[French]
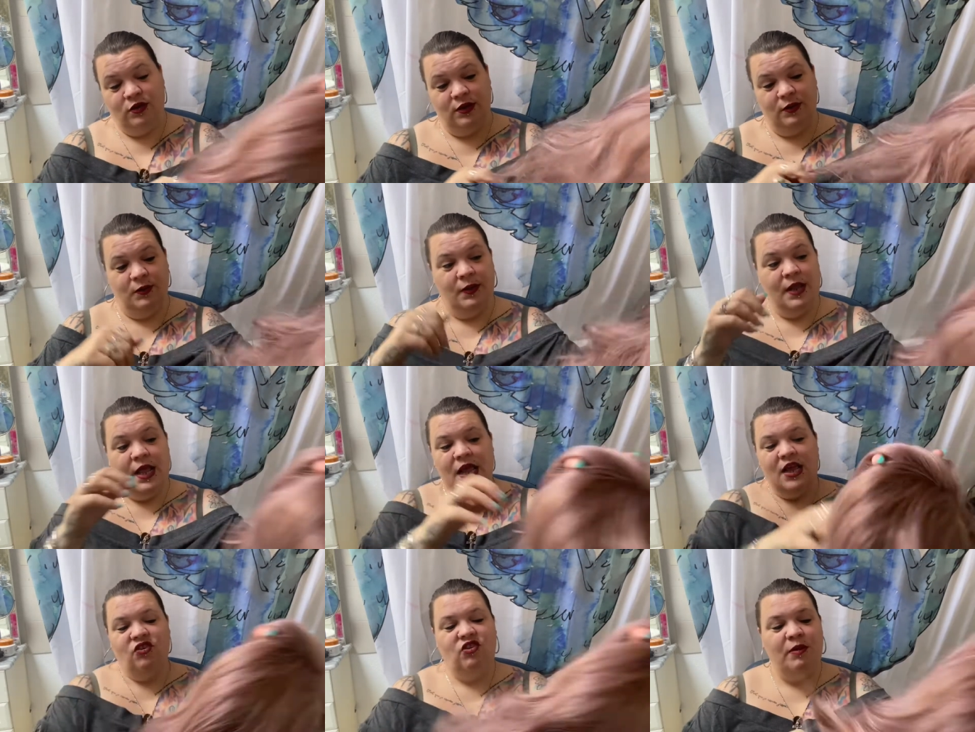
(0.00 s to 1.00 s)
et
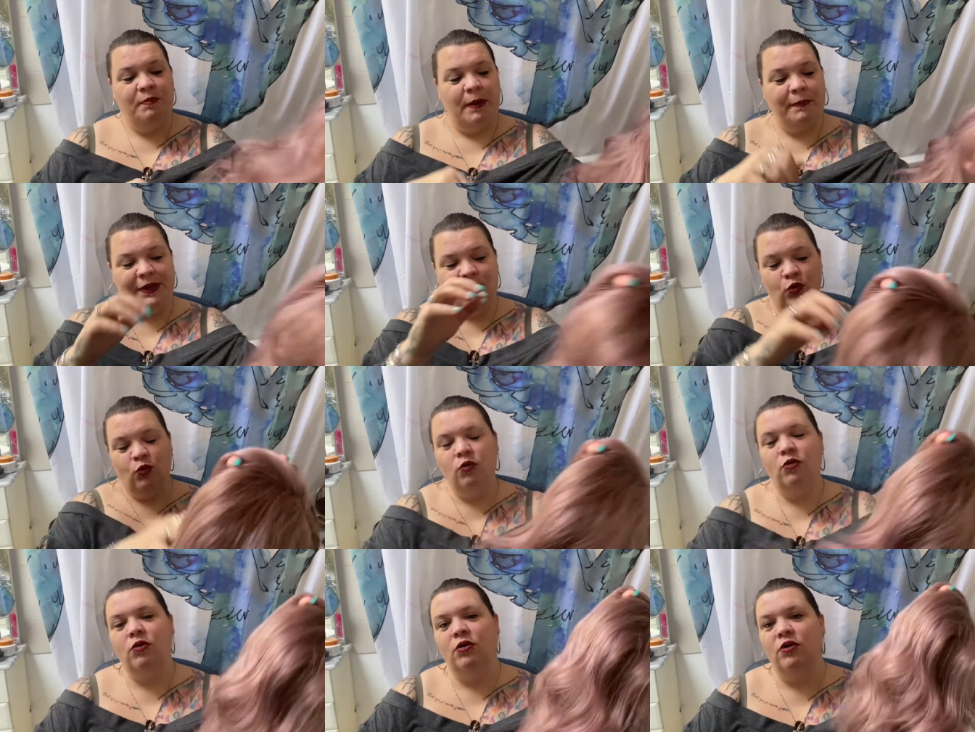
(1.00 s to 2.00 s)
Je l'ai pas pris
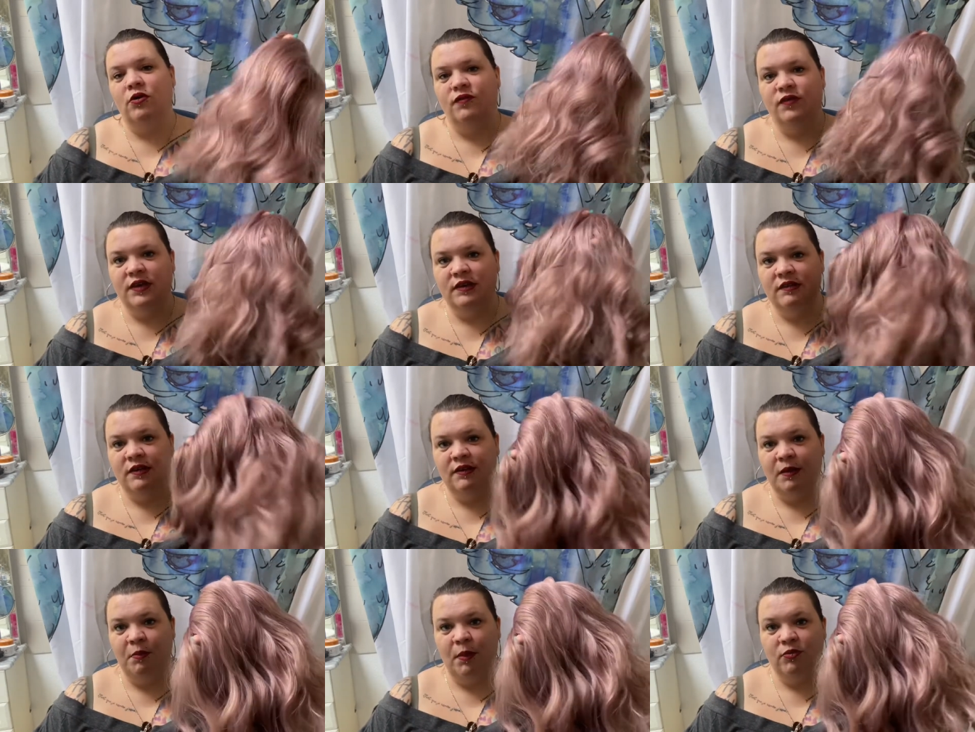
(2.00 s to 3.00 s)
trop frisée,
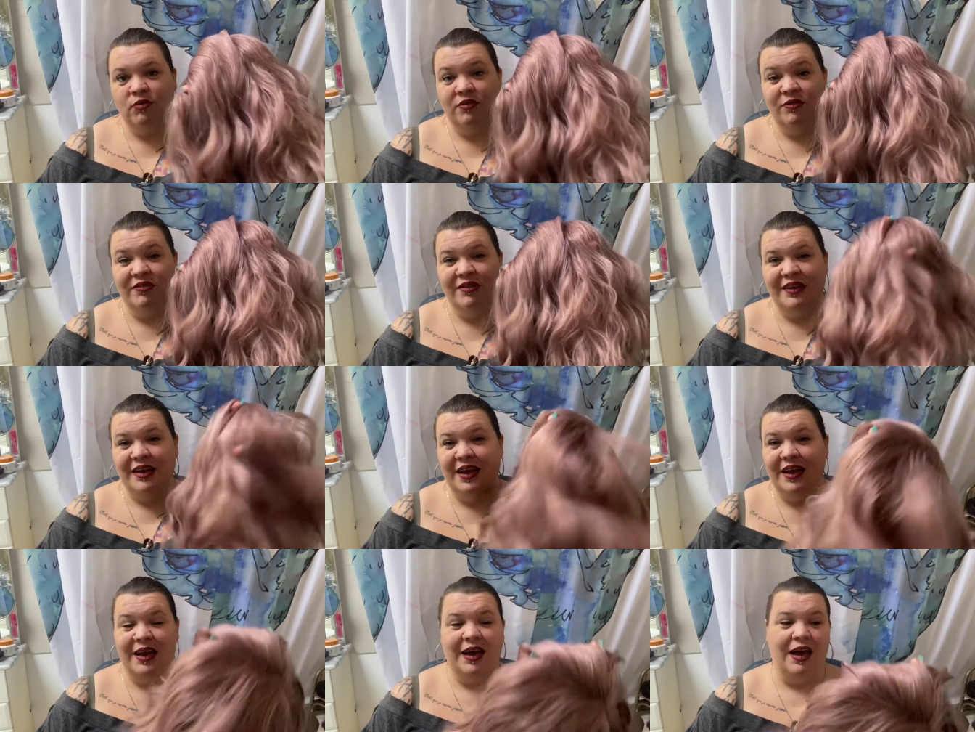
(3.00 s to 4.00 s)
simplement parce que sinon, c'est une
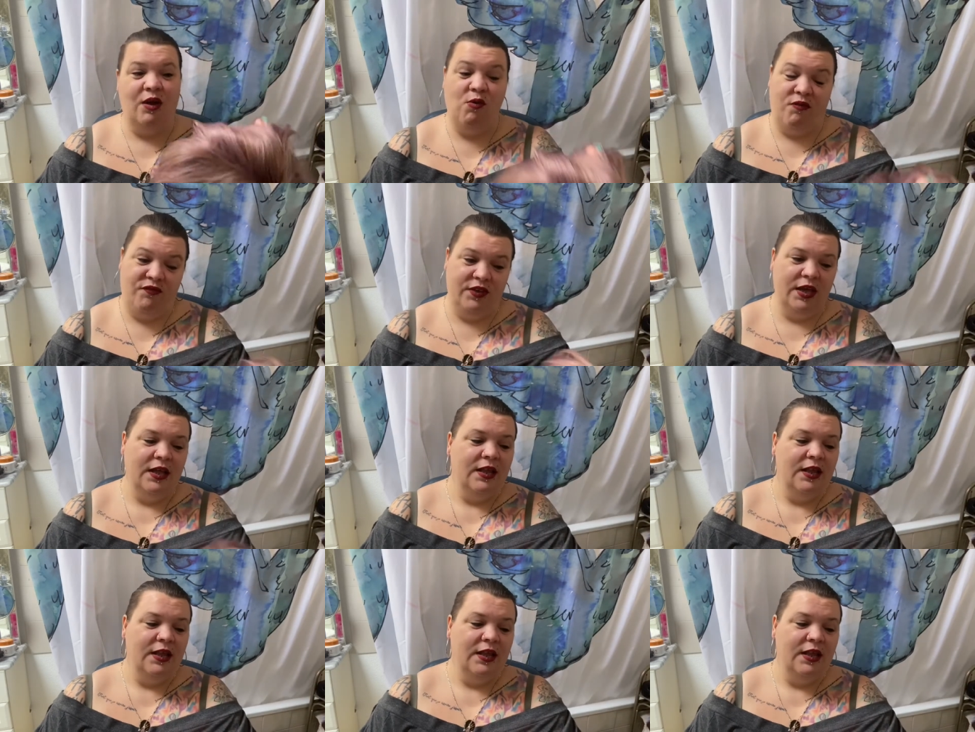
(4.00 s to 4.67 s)
galère à coiffer.